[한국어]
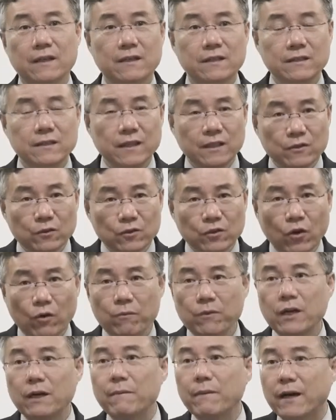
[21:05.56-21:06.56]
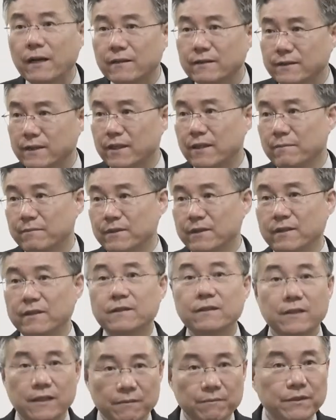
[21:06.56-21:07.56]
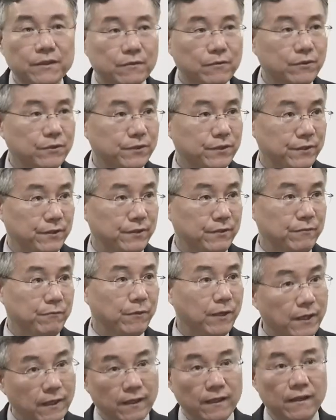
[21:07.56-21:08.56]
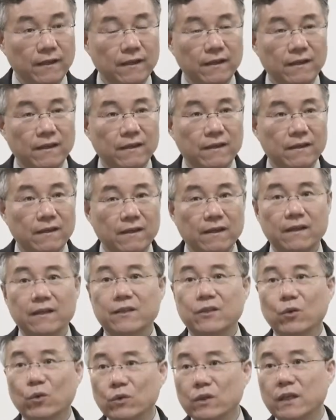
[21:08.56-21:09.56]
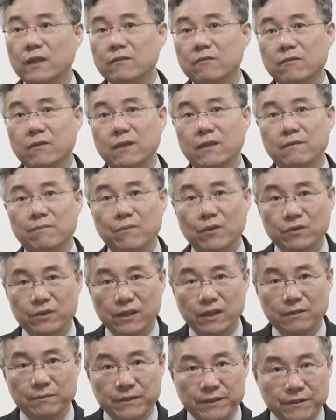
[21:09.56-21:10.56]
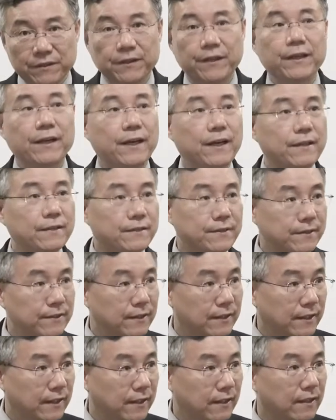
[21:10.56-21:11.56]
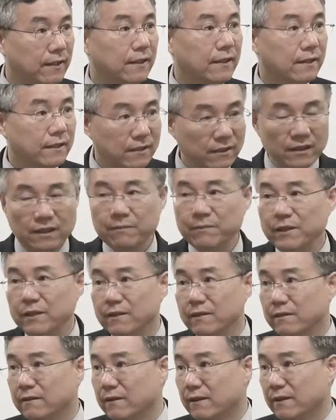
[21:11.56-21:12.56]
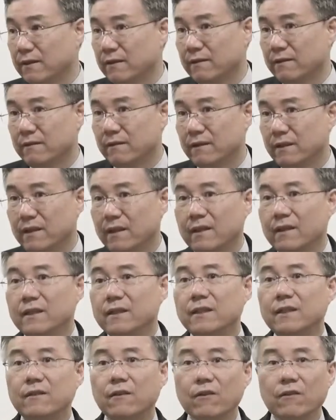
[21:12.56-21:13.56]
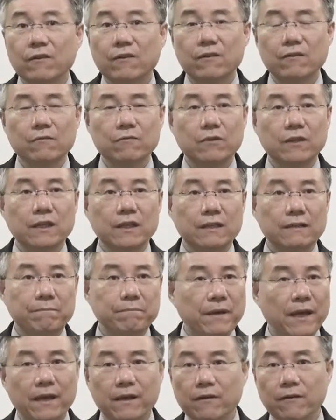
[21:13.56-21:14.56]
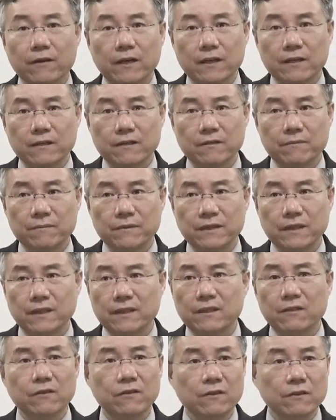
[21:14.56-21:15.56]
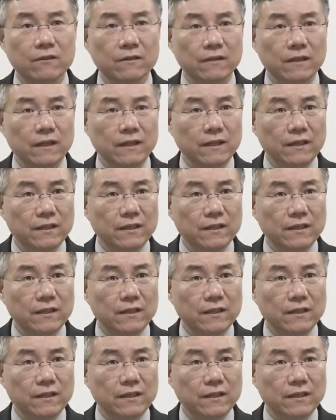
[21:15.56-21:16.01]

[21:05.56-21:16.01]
근데도 너무나 많은 사람들이 그렇게 믿고 있어요. 왜? 예, 교단과 목사님이 그렇게 가르치니까 그렇게 믿는 거예요. 이런 거를 우리가 배격하는 겁니다. 이런 건